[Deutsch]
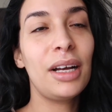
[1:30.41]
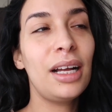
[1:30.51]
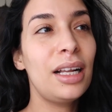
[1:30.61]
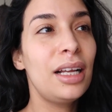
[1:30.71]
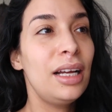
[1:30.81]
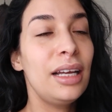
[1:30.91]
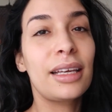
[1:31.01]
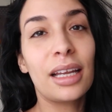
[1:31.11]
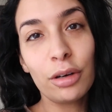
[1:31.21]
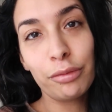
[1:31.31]
weil
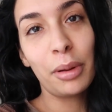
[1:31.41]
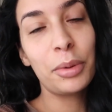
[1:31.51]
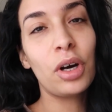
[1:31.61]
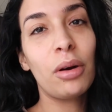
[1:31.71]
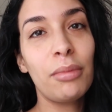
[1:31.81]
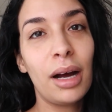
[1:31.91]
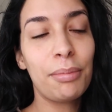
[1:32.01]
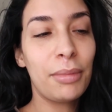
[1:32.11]
ich keine Luft mehr bekommen habe.